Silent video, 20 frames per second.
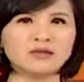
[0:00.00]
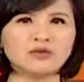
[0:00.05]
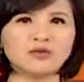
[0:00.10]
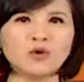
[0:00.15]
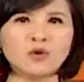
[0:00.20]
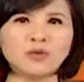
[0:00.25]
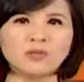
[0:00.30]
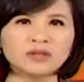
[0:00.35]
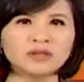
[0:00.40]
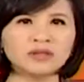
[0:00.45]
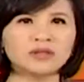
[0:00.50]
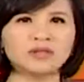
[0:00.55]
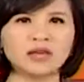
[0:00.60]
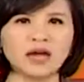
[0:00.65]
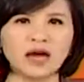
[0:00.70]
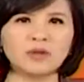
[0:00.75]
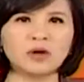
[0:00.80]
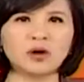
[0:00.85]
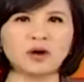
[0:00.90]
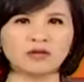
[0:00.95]
就是我们事情
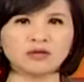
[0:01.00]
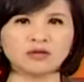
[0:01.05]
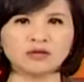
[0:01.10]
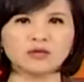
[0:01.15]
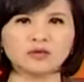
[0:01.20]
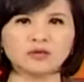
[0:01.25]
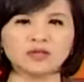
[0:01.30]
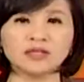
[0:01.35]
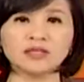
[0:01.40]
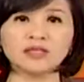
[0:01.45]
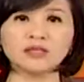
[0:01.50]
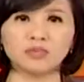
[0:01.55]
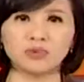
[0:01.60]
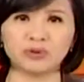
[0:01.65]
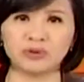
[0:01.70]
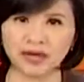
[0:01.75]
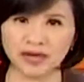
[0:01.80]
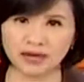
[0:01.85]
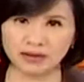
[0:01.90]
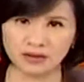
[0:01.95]
还没有搞清楚之前是不
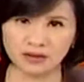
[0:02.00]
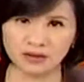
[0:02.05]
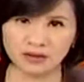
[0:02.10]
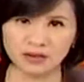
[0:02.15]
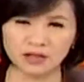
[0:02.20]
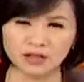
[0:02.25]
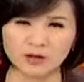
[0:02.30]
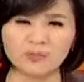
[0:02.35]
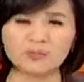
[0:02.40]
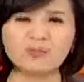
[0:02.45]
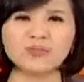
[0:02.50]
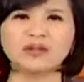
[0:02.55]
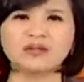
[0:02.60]
应该生气，